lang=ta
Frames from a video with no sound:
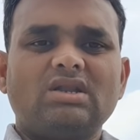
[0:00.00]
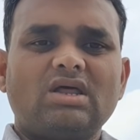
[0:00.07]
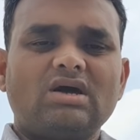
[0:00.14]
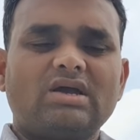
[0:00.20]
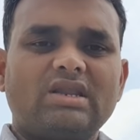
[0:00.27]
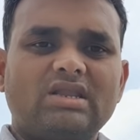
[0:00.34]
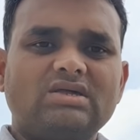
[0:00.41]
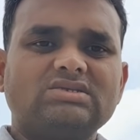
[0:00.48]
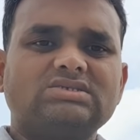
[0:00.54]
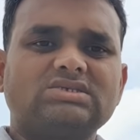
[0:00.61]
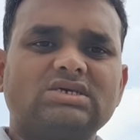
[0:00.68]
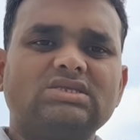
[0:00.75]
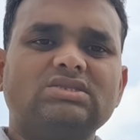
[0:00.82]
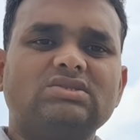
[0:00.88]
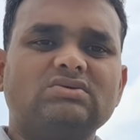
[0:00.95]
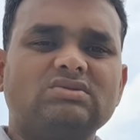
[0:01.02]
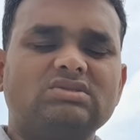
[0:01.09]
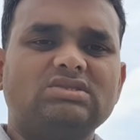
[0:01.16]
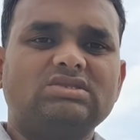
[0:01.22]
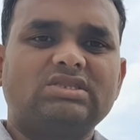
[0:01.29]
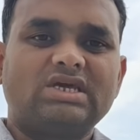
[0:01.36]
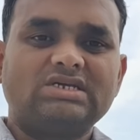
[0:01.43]
நாங்கள் எல்லோரும் சேர்ந்து
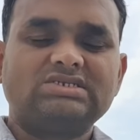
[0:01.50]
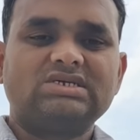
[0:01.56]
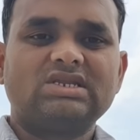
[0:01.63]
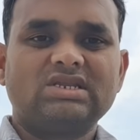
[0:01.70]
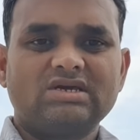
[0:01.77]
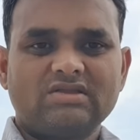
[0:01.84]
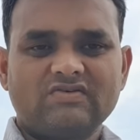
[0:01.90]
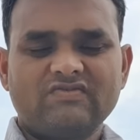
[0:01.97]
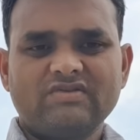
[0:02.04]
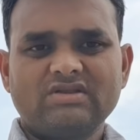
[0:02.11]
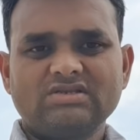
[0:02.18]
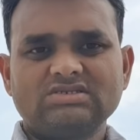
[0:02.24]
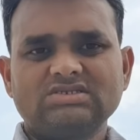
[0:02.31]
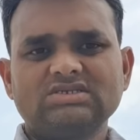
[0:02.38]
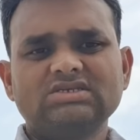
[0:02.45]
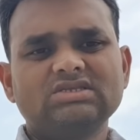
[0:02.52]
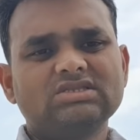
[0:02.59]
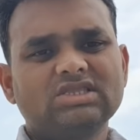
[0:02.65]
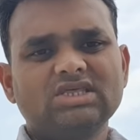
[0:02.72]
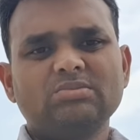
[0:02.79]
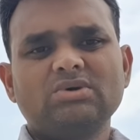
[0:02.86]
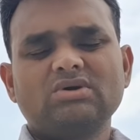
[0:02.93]
வந்து தேஜானில் இருக்கிற ஃப்ரெண்ட்ஸு
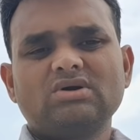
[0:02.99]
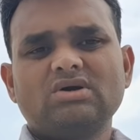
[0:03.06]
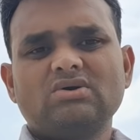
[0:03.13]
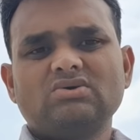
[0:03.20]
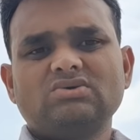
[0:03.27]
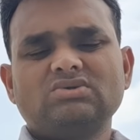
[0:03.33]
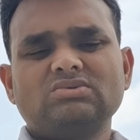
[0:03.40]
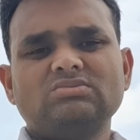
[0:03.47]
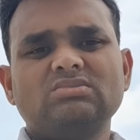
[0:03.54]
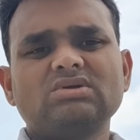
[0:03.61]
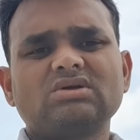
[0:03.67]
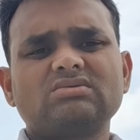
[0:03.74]
தீபக் ஆகட்டும்